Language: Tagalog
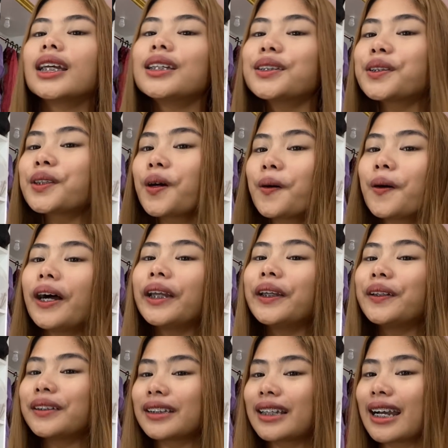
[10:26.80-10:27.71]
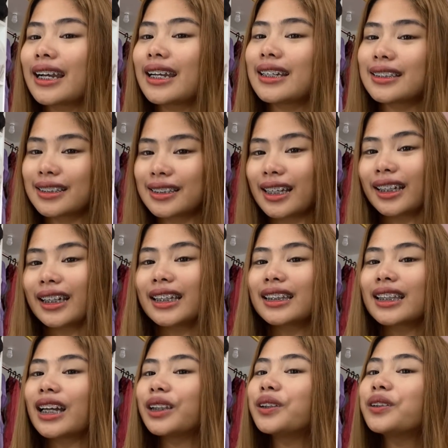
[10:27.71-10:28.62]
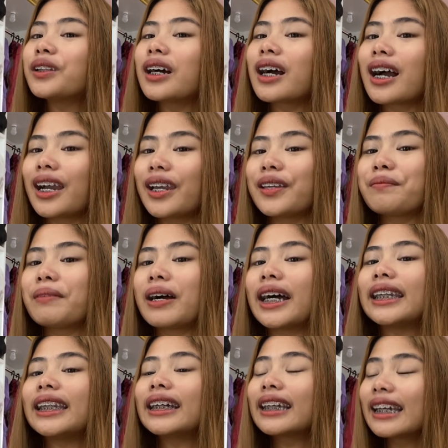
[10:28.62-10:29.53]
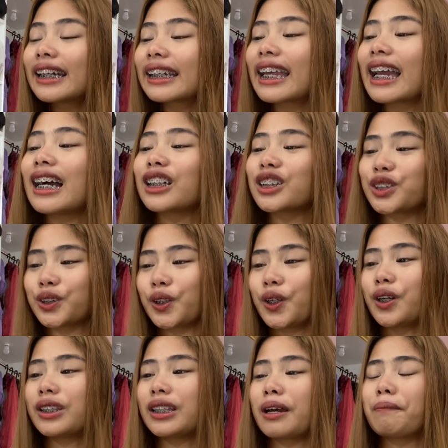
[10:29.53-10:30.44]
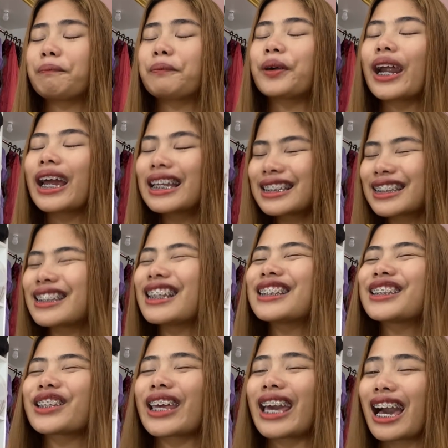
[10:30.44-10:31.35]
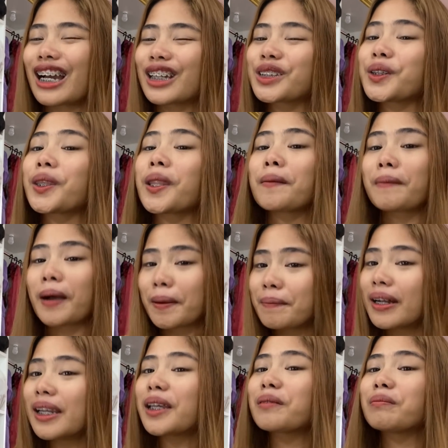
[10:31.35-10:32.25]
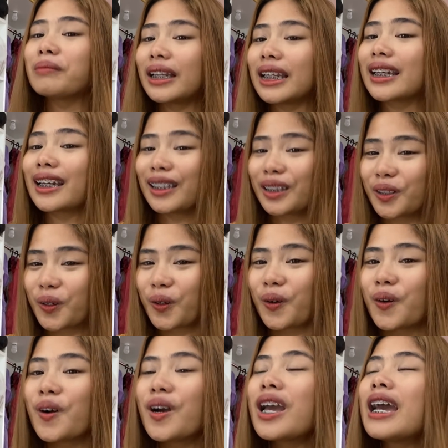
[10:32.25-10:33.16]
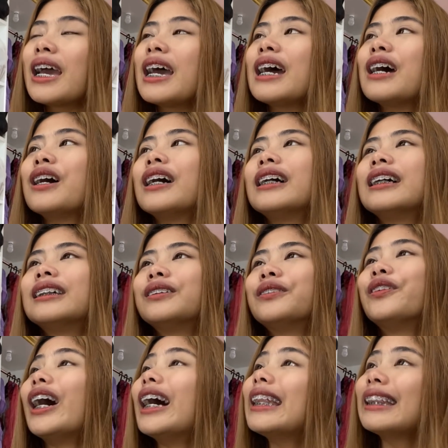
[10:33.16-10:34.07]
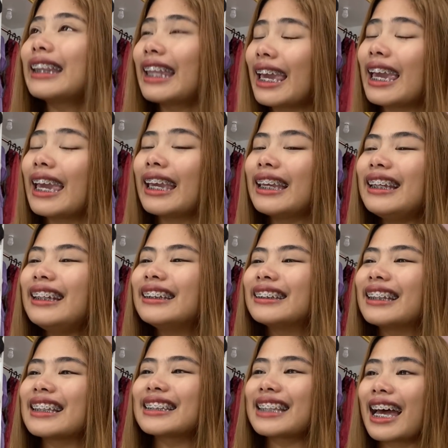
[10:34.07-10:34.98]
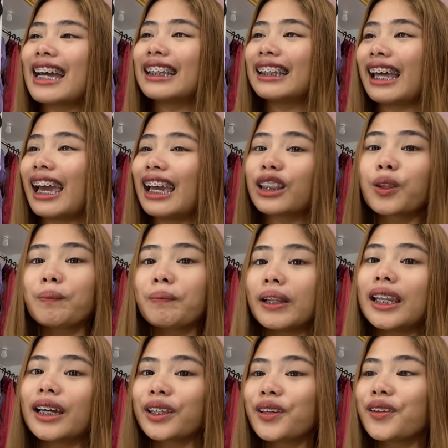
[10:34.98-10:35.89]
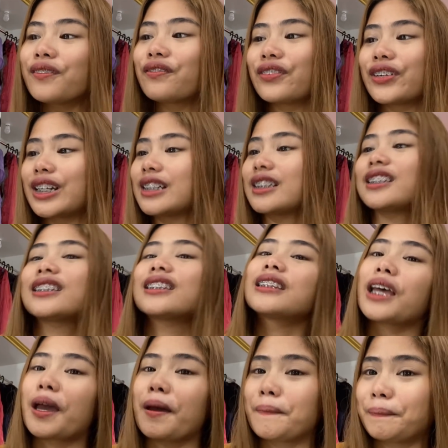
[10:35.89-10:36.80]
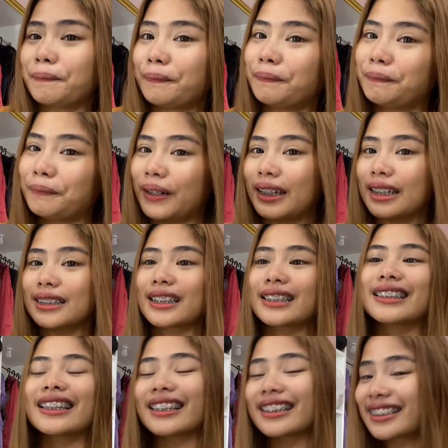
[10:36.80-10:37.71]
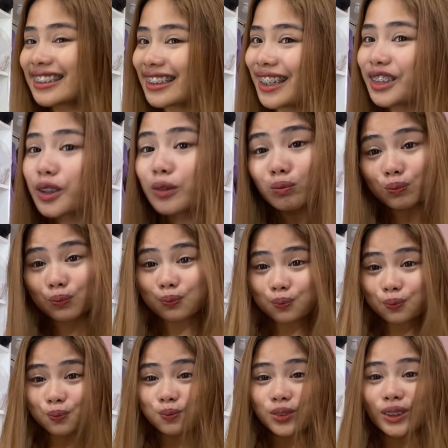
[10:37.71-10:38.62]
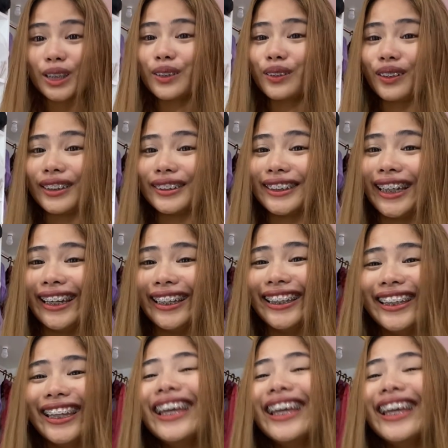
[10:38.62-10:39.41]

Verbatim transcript: So, ayun guys, nakita nyo na nga yung mga naging reaksyon na priceless reaction na babalik-balikan ko one day na sana, ito pa lang yung first step para sa success. Sino ka dyan?